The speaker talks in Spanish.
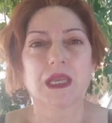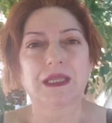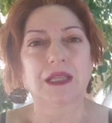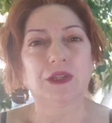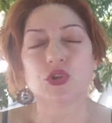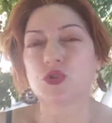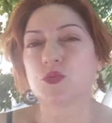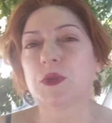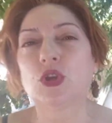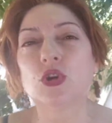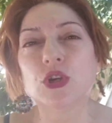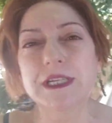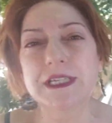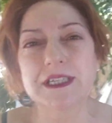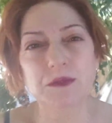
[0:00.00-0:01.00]
Tantos
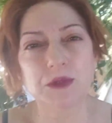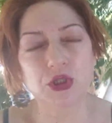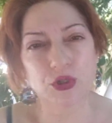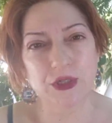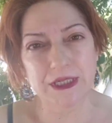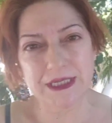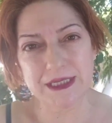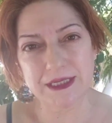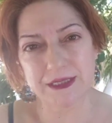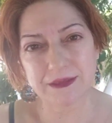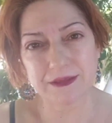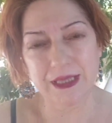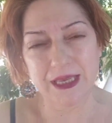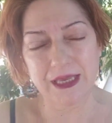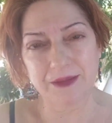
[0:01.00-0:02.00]
millones y millones
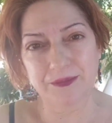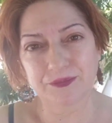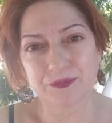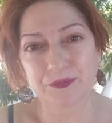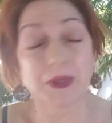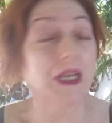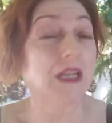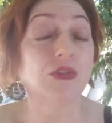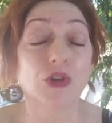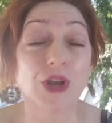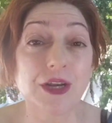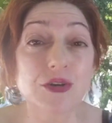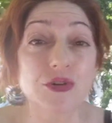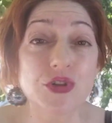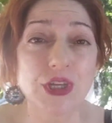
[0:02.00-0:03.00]
de
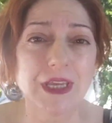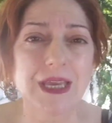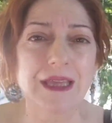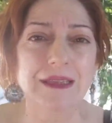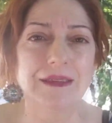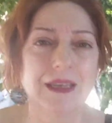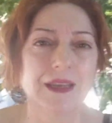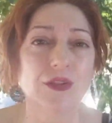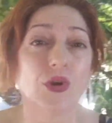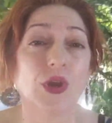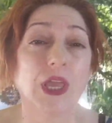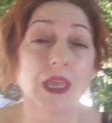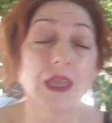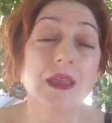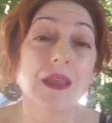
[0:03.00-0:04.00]
venezolanos que han tenido
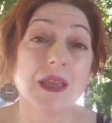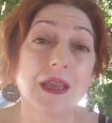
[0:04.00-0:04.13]
que